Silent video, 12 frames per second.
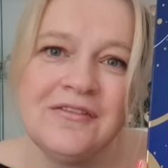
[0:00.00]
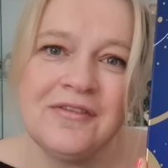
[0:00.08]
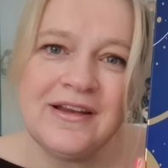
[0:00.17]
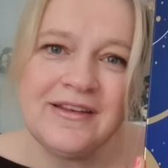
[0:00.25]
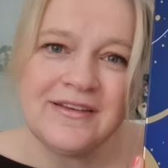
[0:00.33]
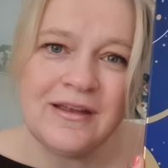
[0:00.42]

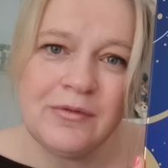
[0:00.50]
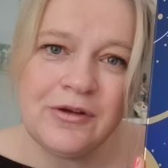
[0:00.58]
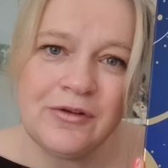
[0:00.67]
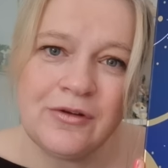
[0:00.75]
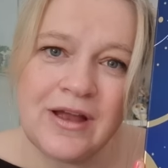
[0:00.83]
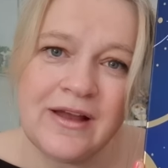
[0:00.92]
weil ich selber
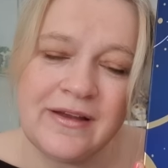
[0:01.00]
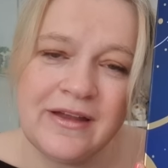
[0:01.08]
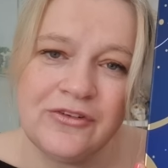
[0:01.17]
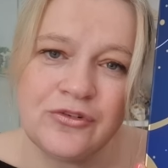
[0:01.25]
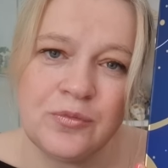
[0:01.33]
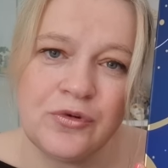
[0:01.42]
noch gar
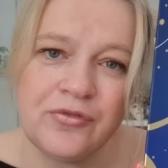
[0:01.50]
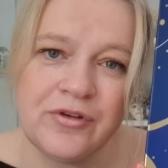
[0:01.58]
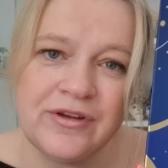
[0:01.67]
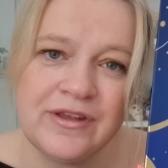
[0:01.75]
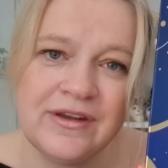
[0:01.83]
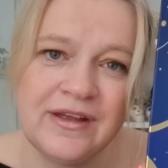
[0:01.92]
keinen Schmuck
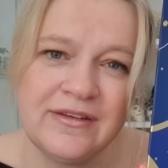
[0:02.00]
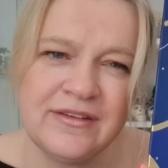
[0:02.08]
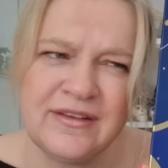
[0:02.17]
von denen hatte.